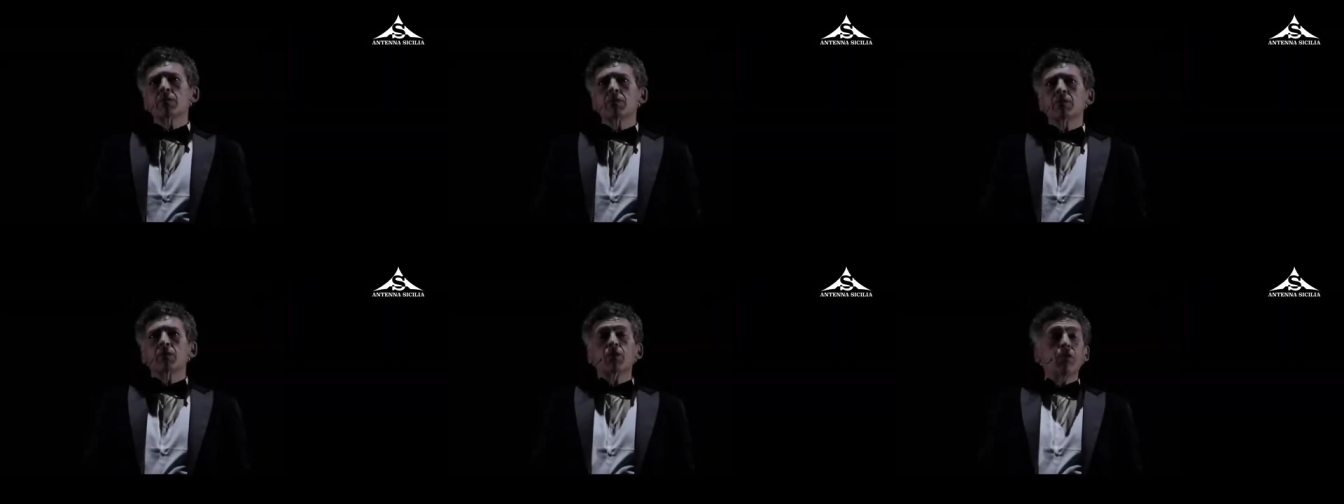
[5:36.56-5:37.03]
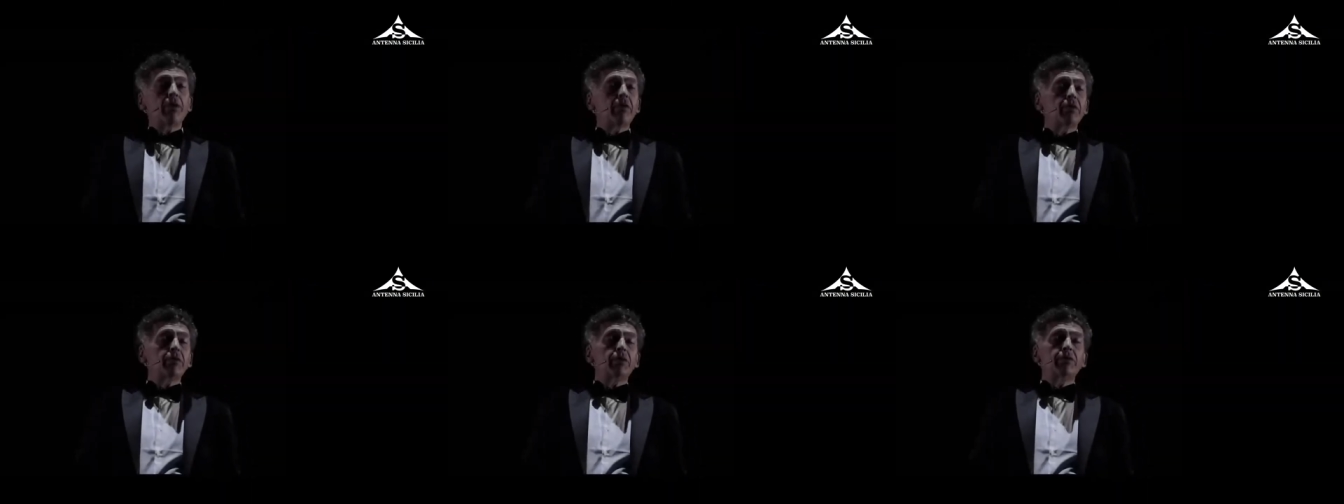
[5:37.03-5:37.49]
con cui
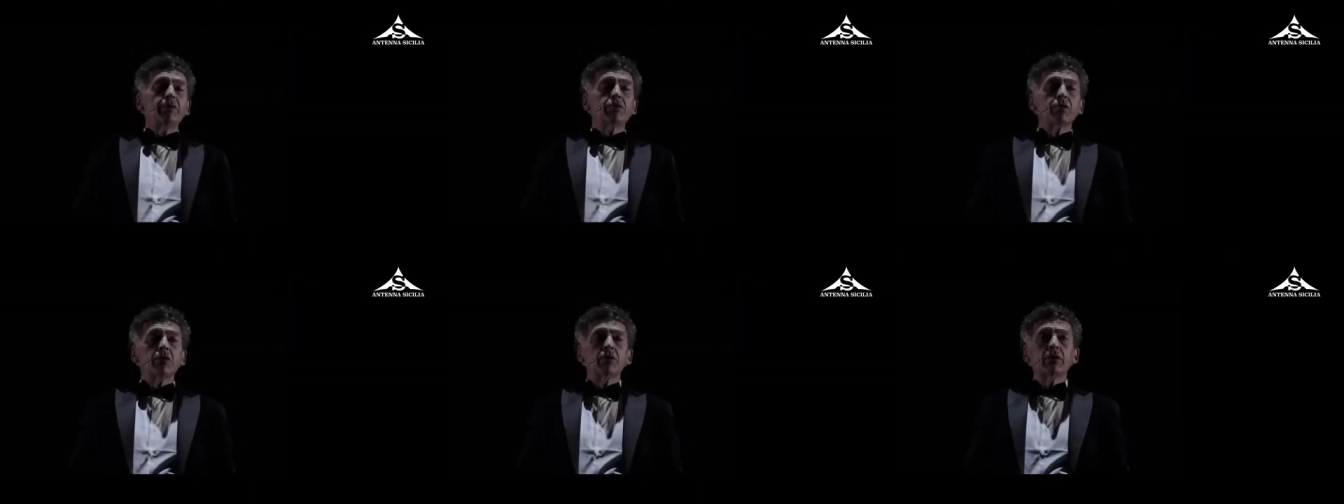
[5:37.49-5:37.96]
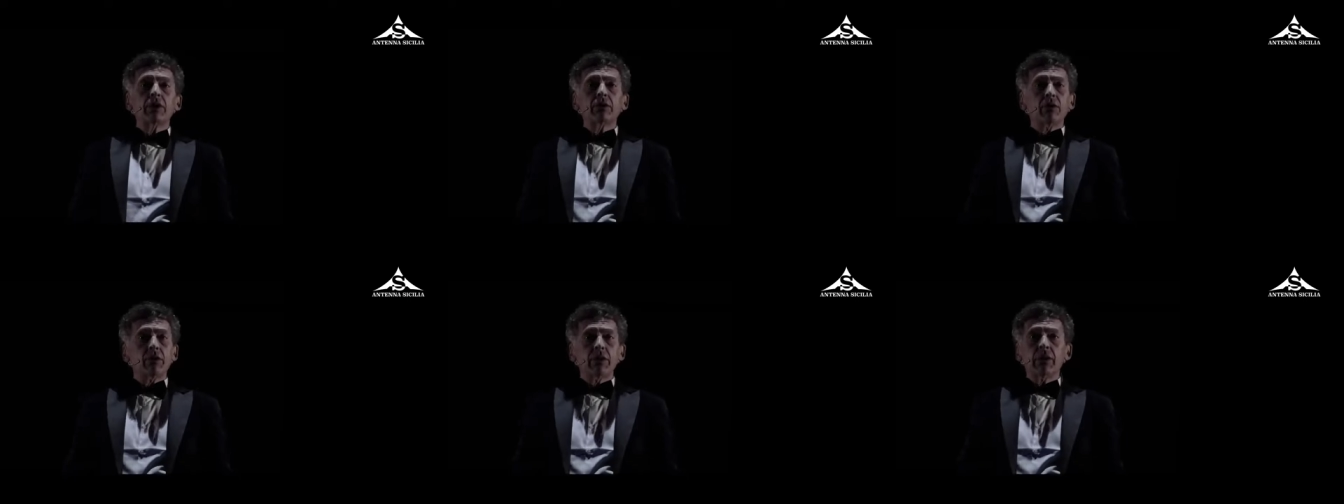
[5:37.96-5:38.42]
avevo diviso le
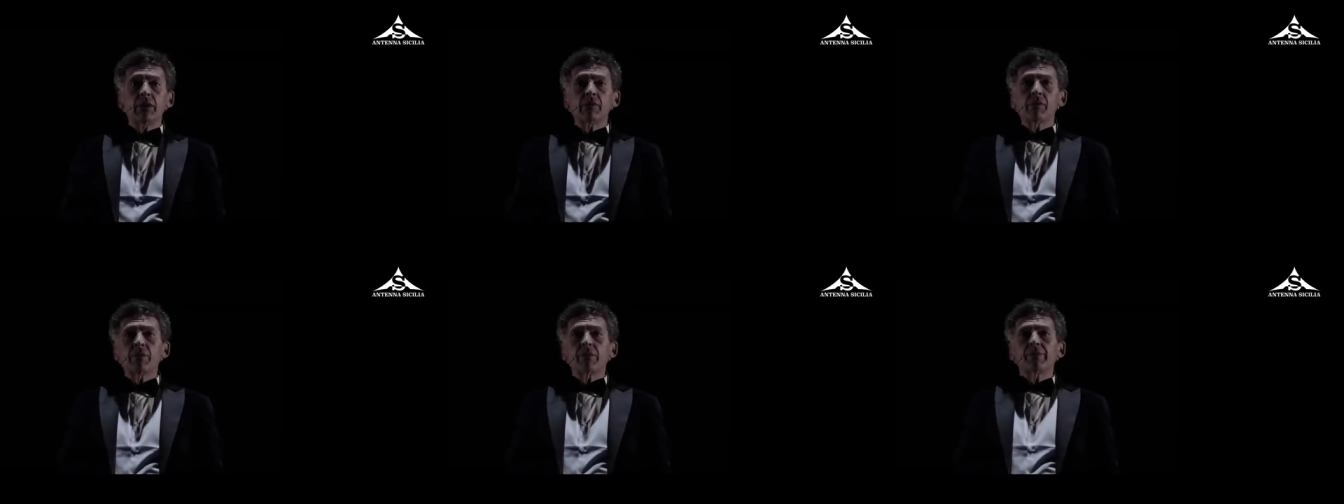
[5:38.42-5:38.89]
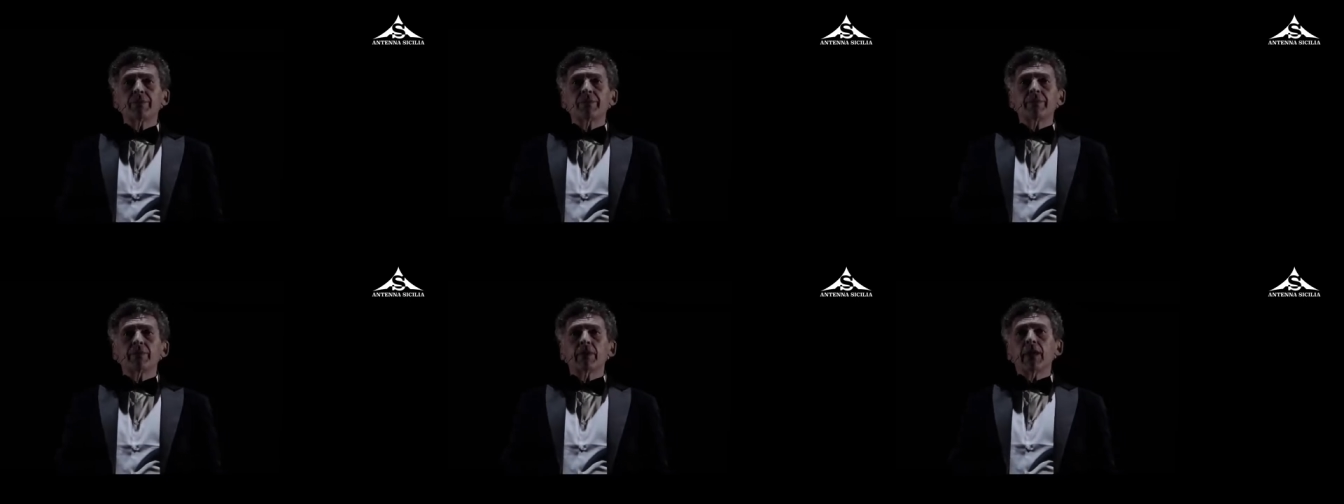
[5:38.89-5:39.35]
donne
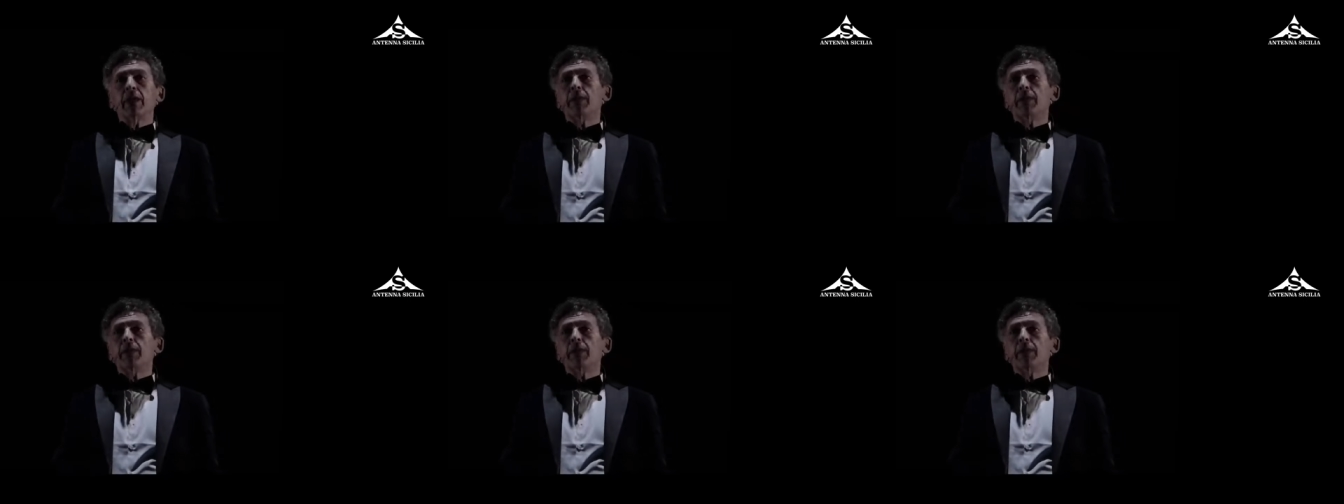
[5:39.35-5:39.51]
e il